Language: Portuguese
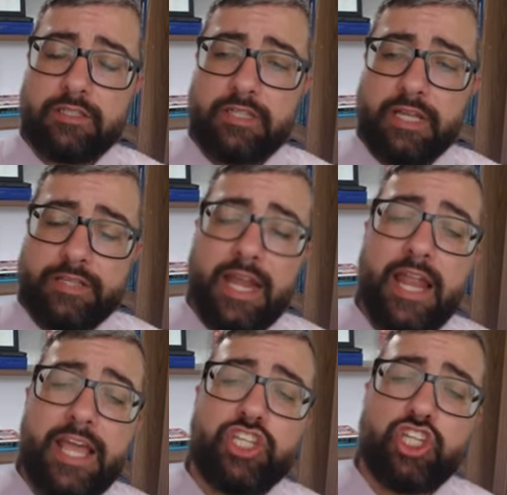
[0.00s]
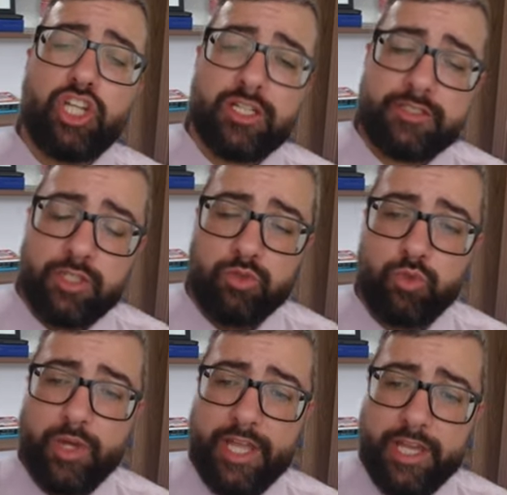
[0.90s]
da, da legislação,
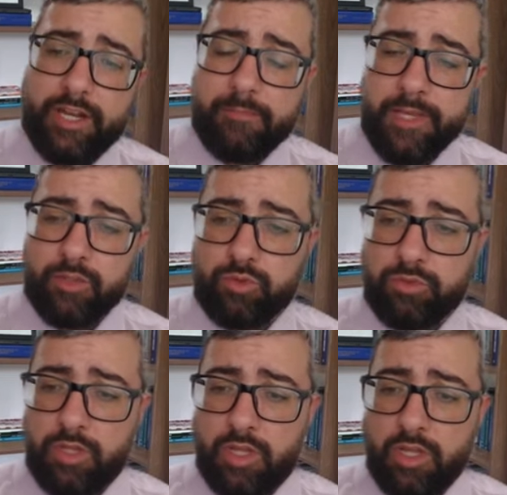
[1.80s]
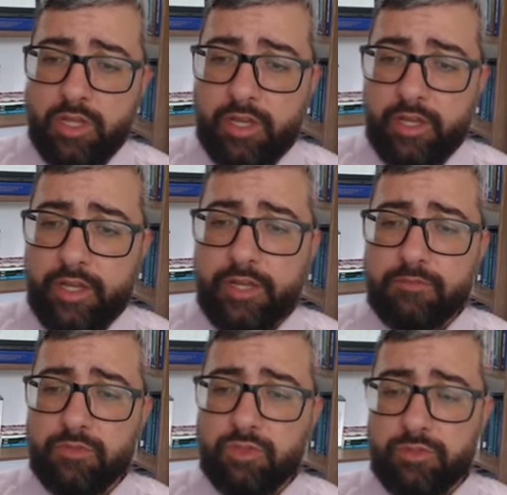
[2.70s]
do regramento é,
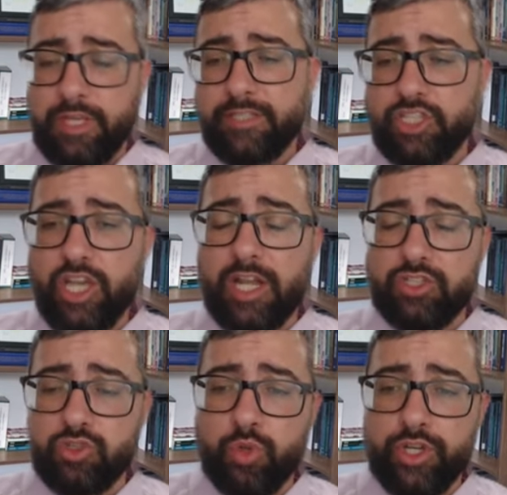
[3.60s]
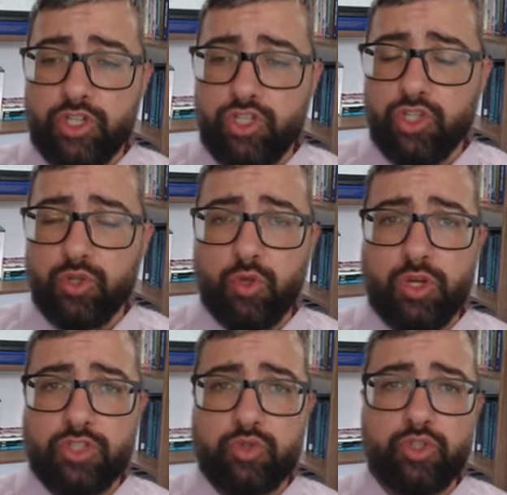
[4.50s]
dessas relações de
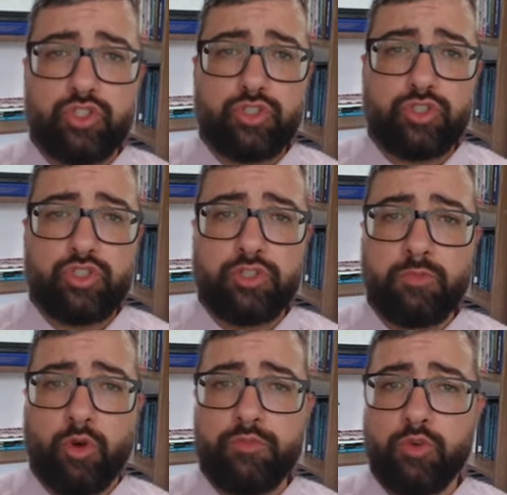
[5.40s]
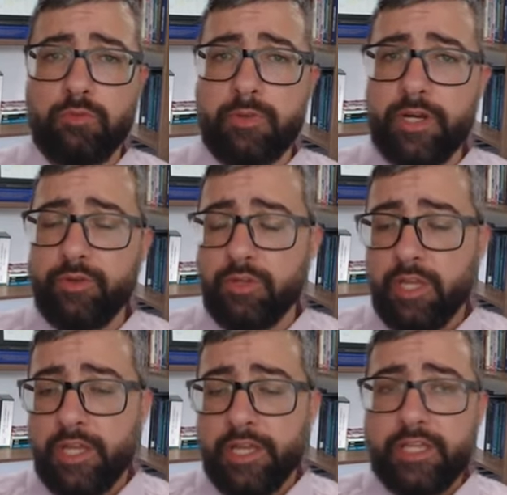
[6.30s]
locações de imóvel urbano
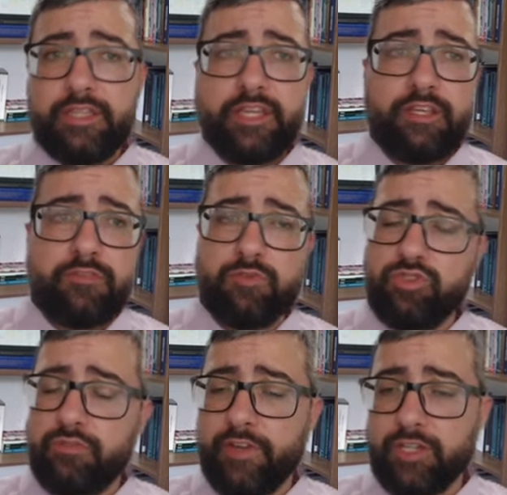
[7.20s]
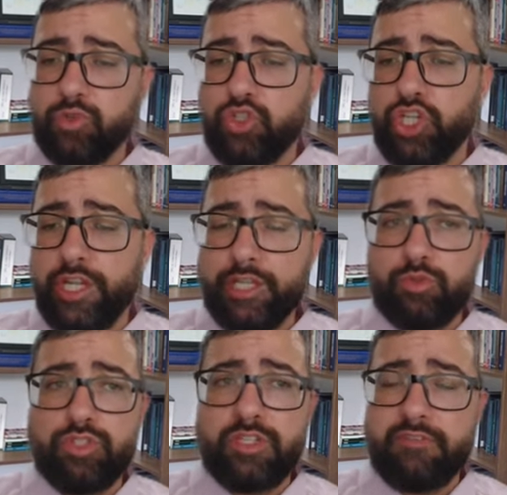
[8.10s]
que derivam diversos
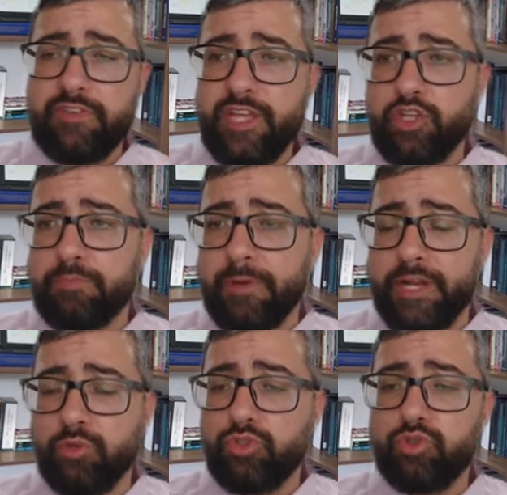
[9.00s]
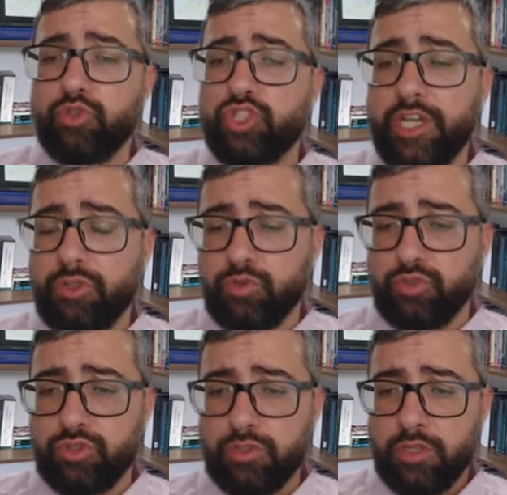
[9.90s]
direitos e deveres para os sujeitos